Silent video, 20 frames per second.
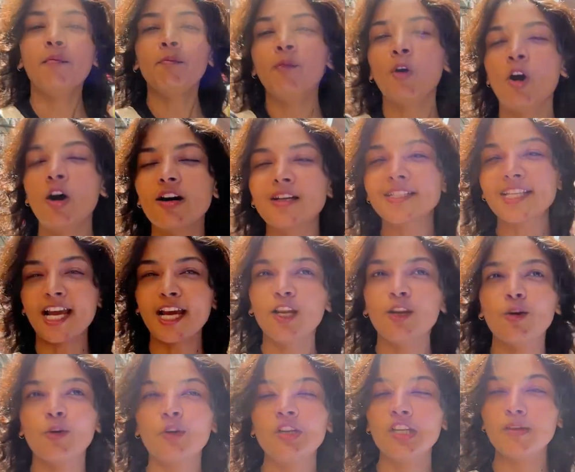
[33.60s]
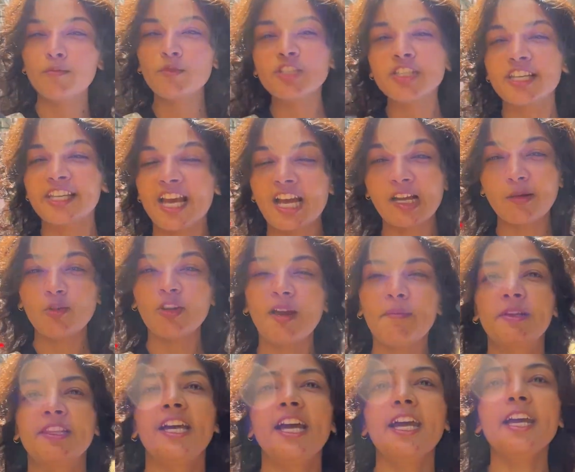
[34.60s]
बहुत सारे लोगों ने मुझे क्या बोला
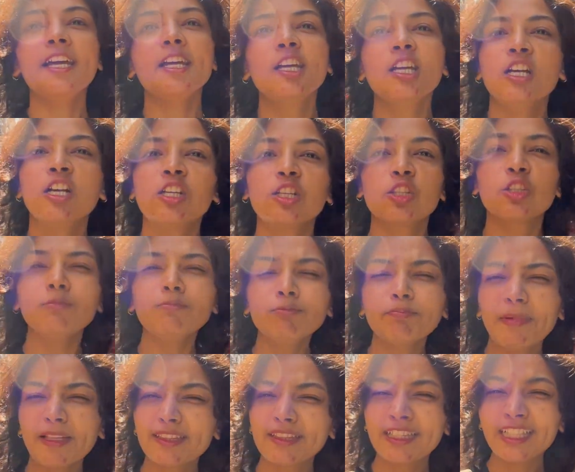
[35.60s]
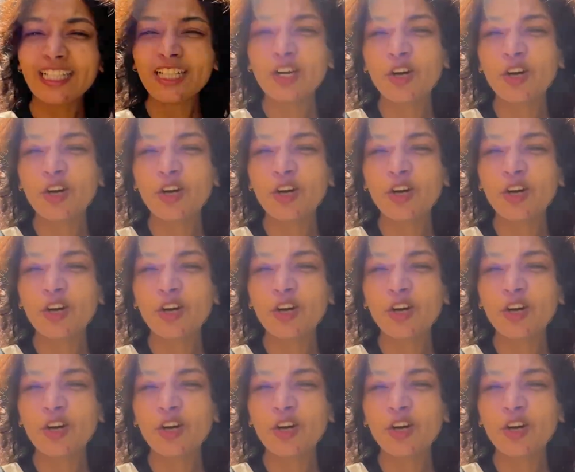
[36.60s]
पता है तुम पतली